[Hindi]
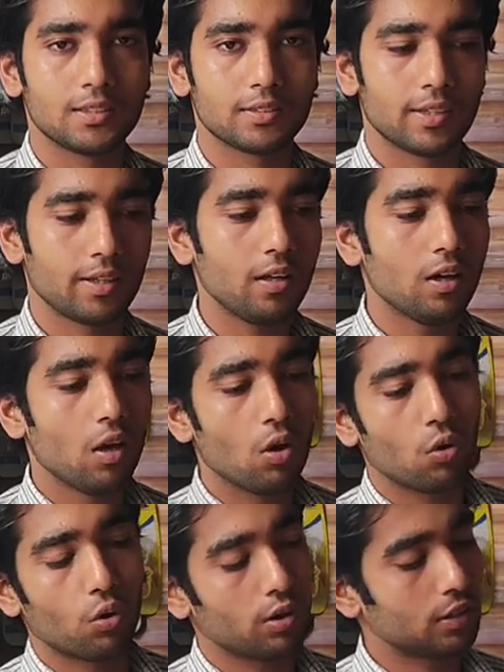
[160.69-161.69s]
चीज़ें हैं
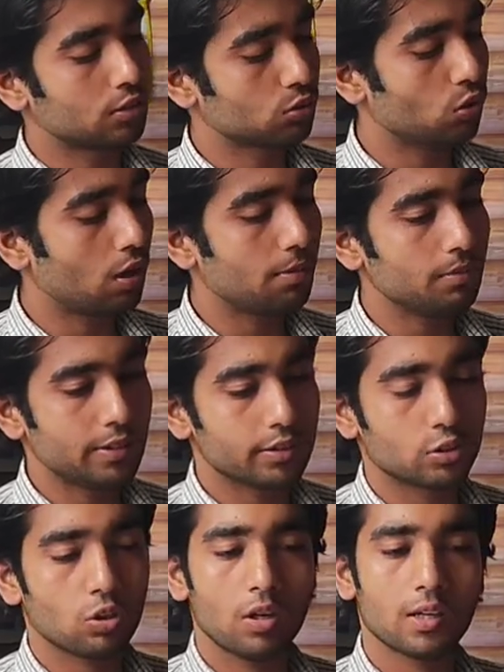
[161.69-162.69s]
और इसको हम
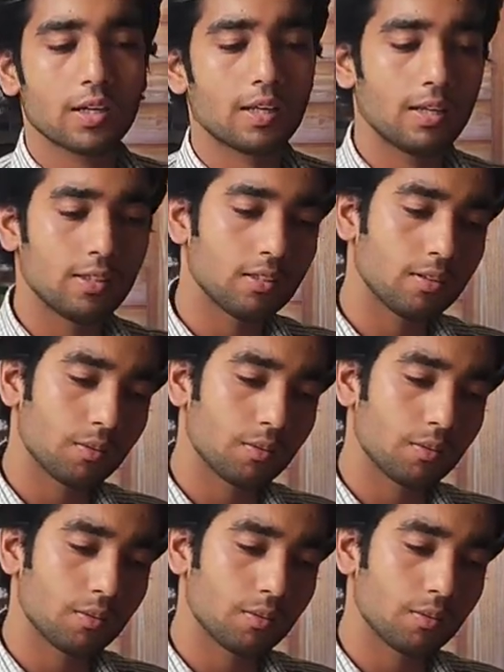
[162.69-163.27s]
इंस्टॉल करके